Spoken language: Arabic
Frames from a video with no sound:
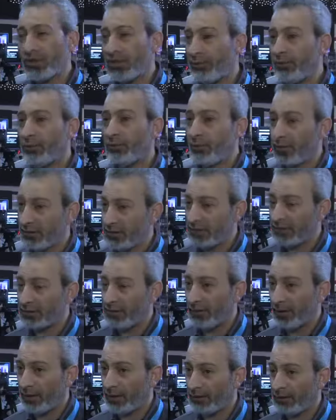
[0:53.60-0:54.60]
سنه بيزيد
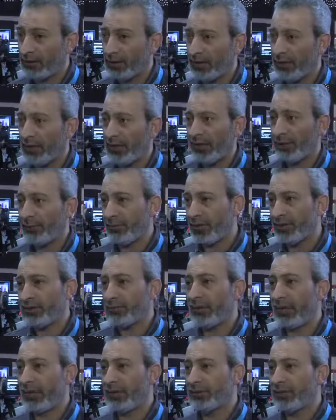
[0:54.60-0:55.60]
طبعا يعني احنا
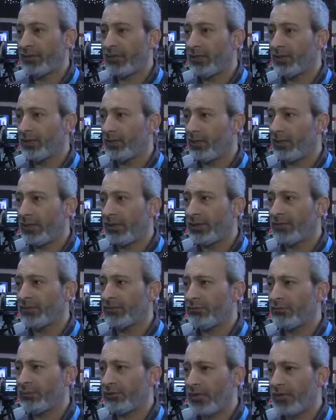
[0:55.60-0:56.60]
بالنسبه لعندنا كل
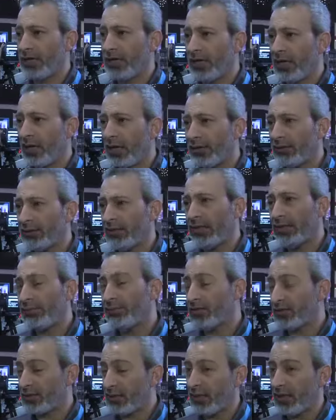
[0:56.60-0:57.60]
يعني صرنا لغايه
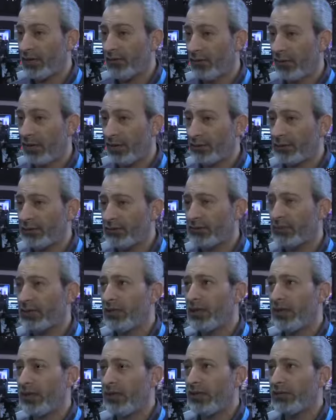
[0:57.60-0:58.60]
الخمس سنين اللي فاتت
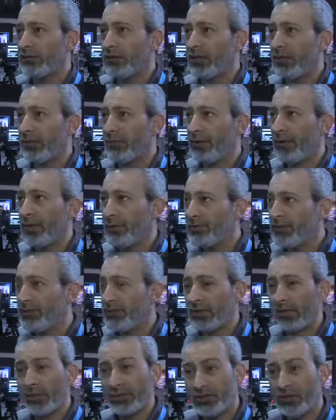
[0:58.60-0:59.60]
آه، تقريبا
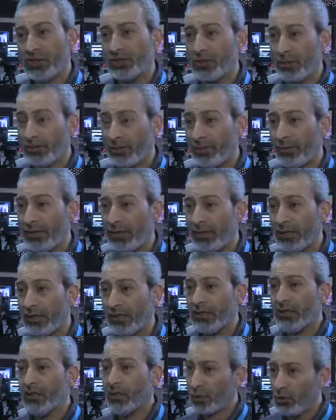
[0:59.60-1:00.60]

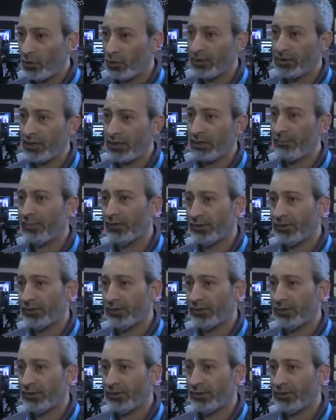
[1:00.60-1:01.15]
15% كل سنه